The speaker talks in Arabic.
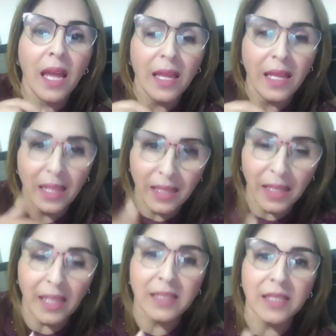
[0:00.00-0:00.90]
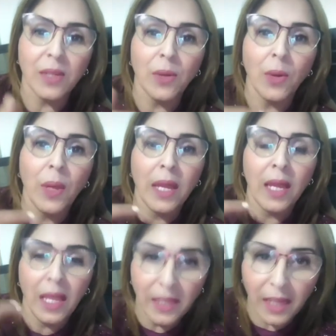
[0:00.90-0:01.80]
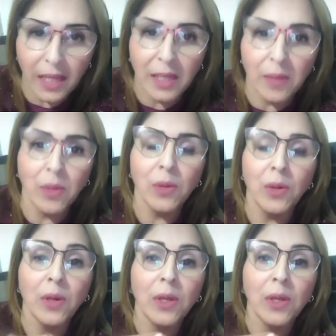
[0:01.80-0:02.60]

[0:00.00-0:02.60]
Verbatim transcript: حنا كنديرو حنا غنعملو